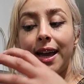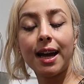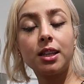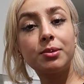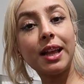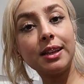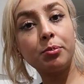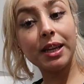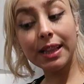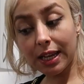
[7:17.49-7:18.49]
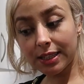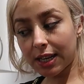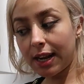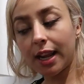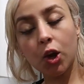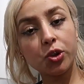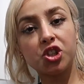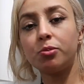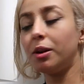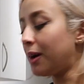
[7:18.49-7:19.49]
غادي يبطع على اليدين يطلع داك الحرق
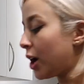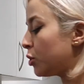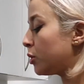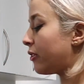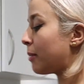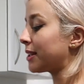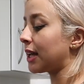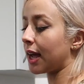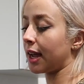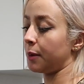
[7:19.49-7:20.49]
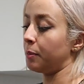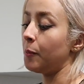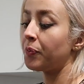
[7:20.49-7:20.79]
ويتجمع معاه ولو با ما تاقي